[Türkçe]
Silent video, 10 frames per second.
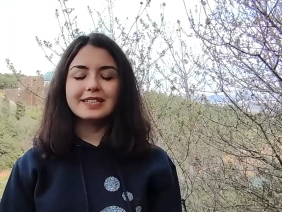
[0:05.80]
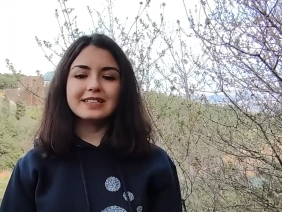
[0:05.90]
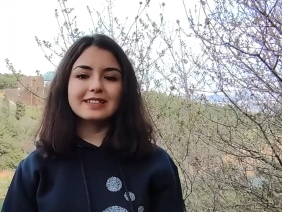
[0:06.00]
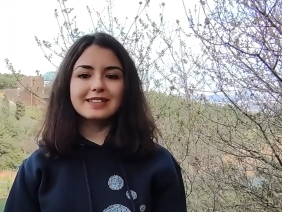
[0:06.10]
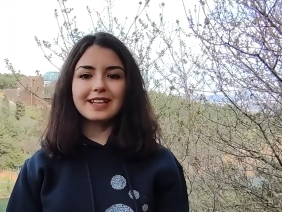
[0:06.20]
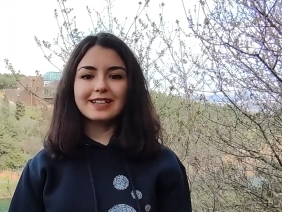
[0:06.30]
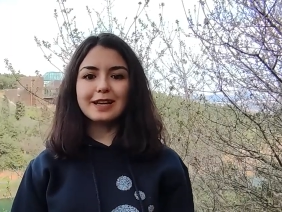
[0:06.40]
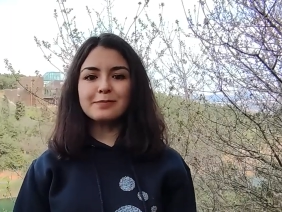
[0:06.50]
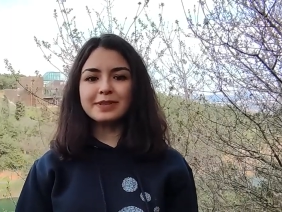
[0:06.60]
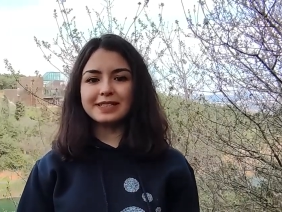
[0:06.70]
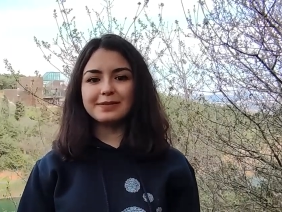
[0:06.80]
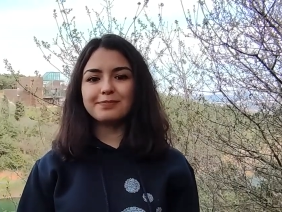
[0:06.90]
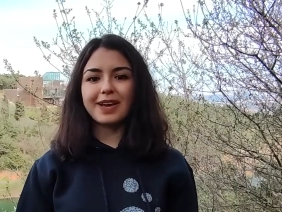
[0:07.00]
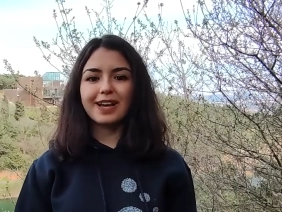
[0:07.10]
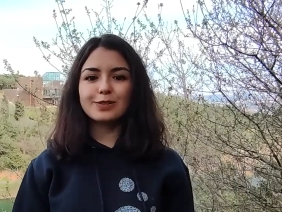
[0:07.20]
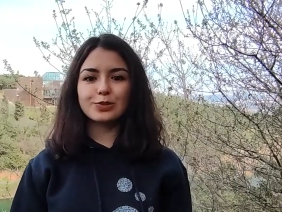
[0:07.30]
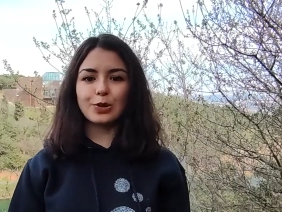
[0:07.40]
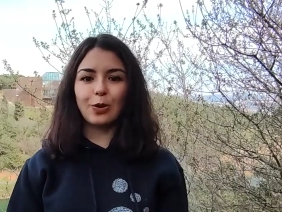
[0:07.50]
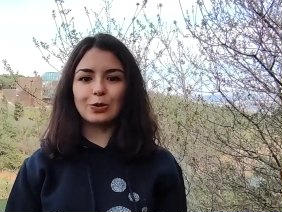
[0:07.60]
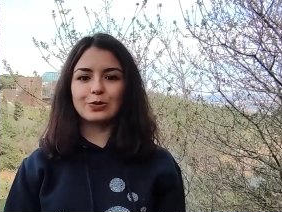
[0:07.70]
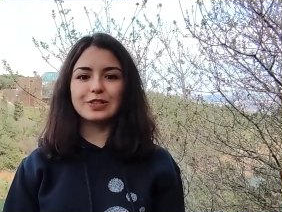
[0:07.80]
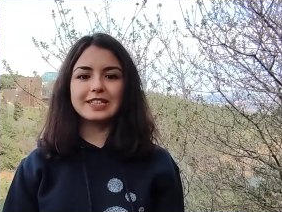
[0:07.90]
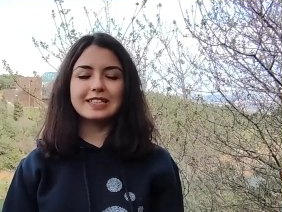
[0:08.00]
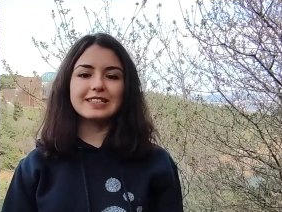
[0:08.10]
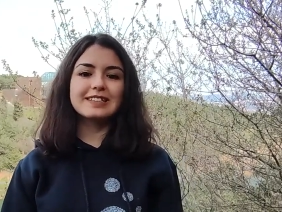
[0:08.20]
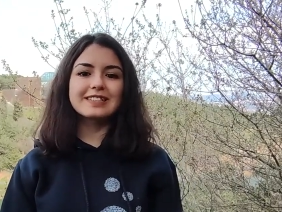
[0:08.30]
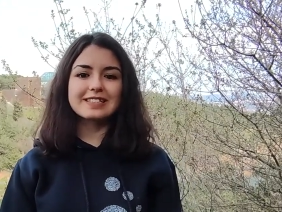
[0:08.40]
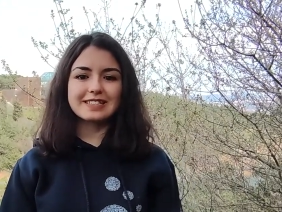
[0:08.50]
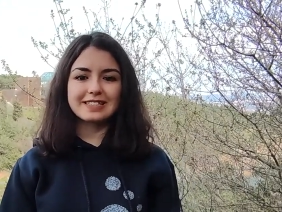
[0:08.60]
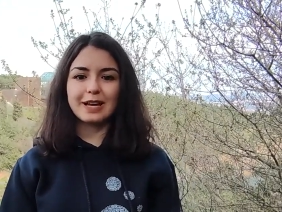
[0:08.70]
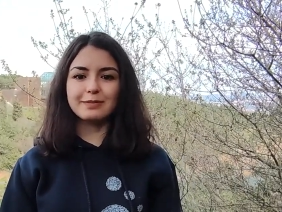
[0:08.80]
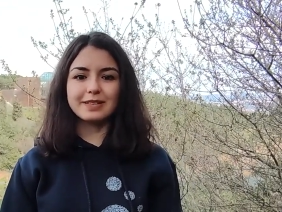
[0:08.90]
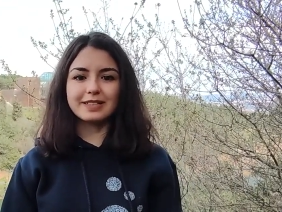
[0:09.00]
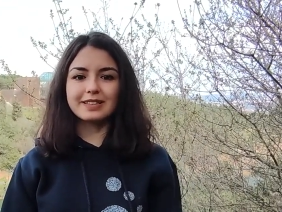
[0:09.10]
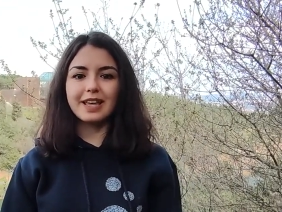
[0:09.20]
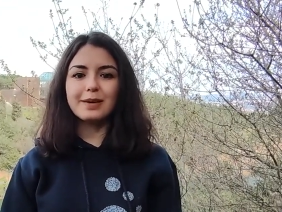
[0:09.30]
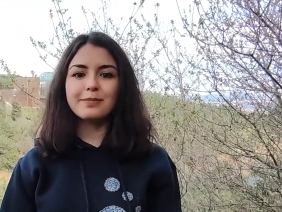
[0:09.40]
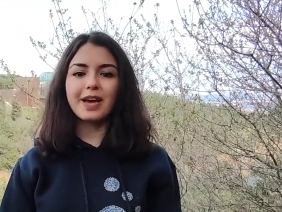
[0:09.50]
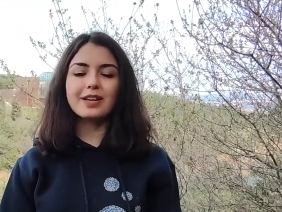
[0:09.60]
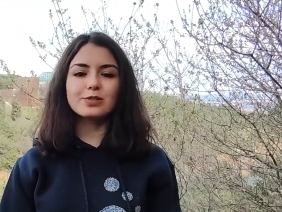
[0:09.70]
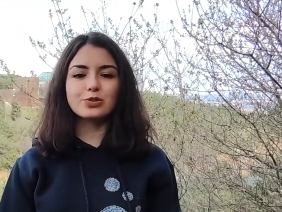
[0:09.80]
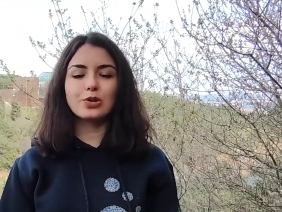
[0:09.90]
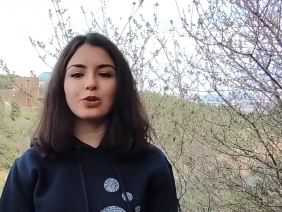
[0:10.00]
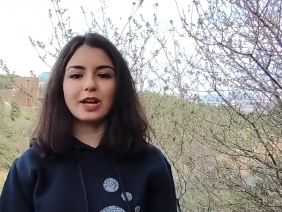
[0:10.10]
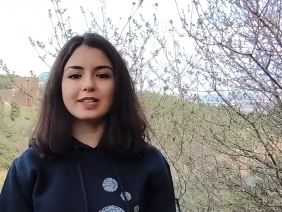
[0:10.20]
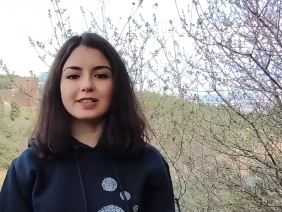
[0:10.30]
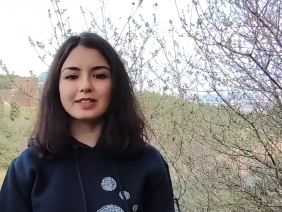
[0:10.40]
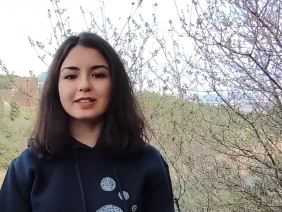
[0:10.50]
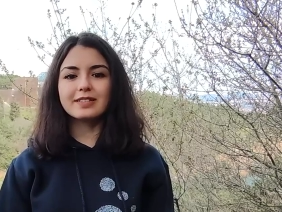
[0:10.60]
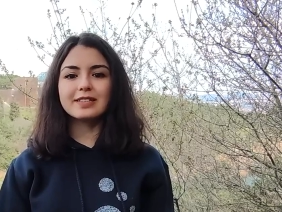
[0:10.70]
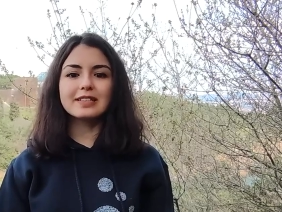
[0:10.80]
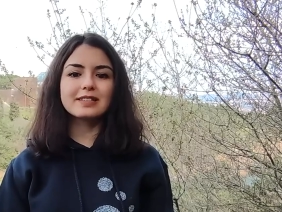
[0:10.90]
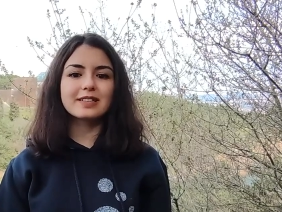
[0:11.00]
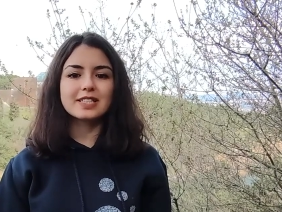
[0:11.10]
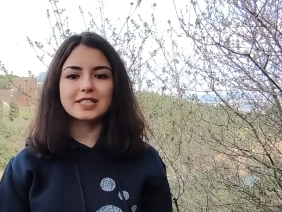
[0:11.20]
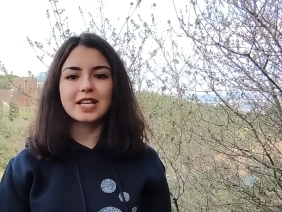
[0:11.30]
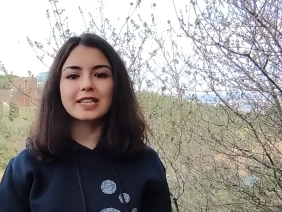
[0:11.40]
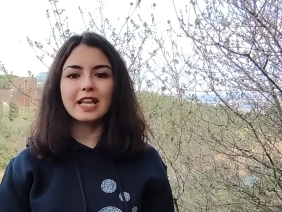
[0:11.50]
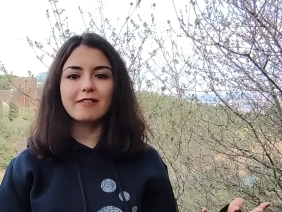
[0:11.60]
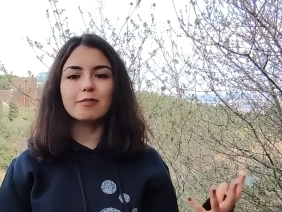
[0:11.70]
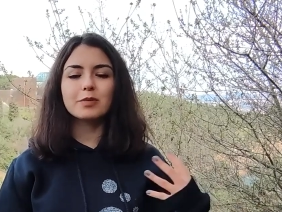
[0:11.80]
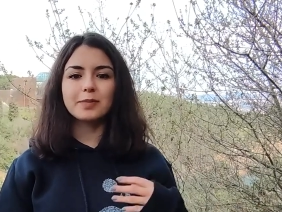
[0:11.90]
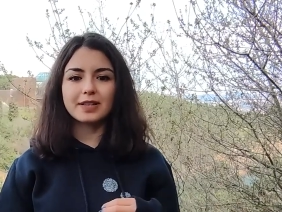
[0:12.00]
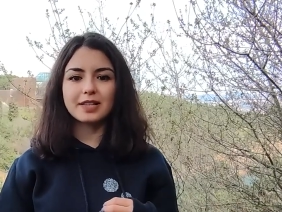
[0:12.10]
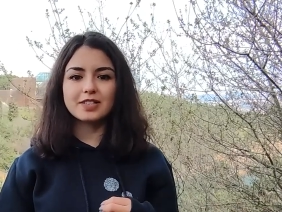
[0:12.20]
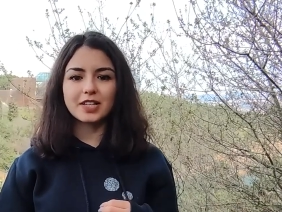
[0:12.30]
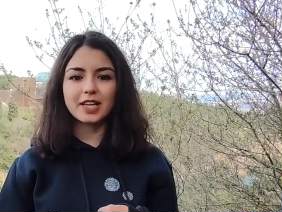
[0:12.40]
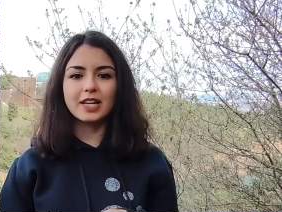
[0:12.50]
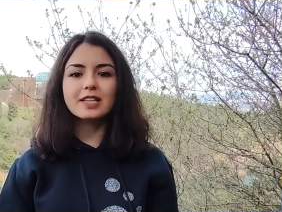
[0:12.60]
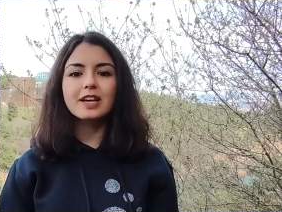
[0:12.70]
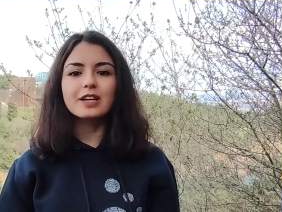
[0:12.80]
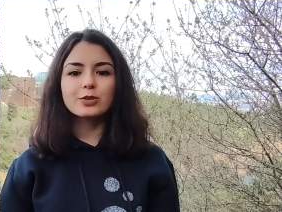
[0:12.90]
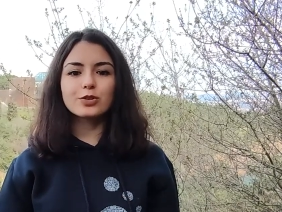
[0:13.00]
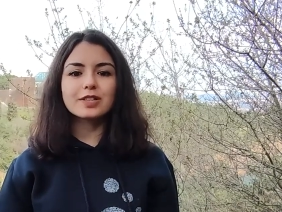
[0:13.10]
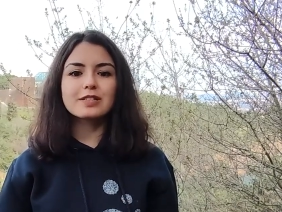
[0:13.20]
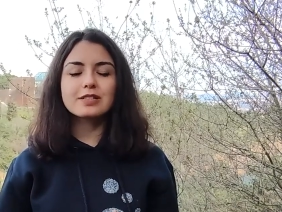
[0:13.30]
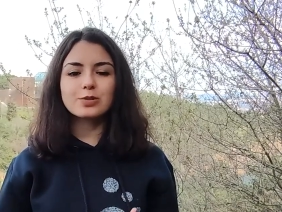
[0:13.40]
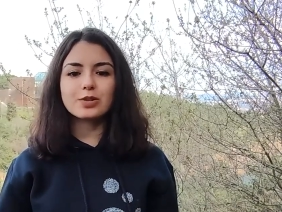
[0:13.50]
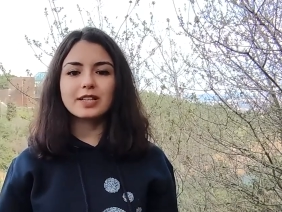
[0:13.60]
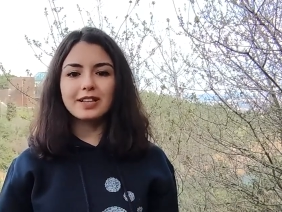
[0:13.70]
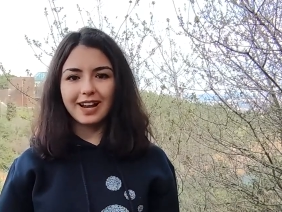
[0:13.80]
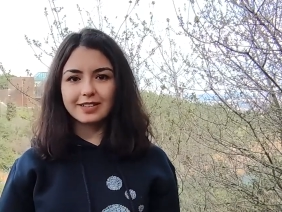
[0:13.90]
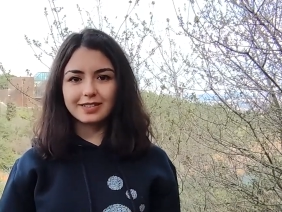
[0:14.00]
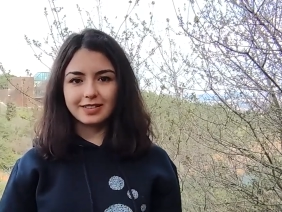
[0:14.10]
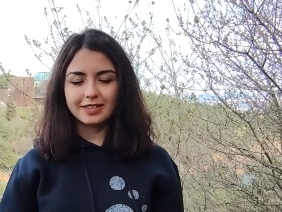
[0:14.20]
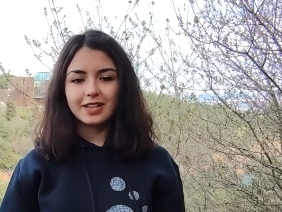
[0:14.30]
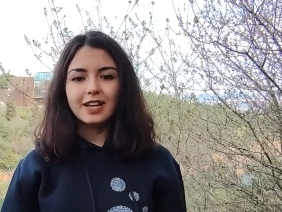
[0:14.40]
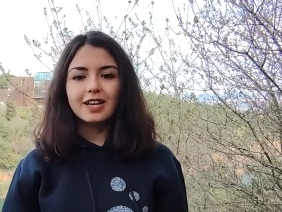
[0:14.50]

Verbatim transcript: Yıldızlardan birinin beyaz cüce olduğu ikili yıldız sistemlerinde beyaz cüce olan yıldız, yıldız eşinden devamlı madde çekerek kütlesini sürekli artırır.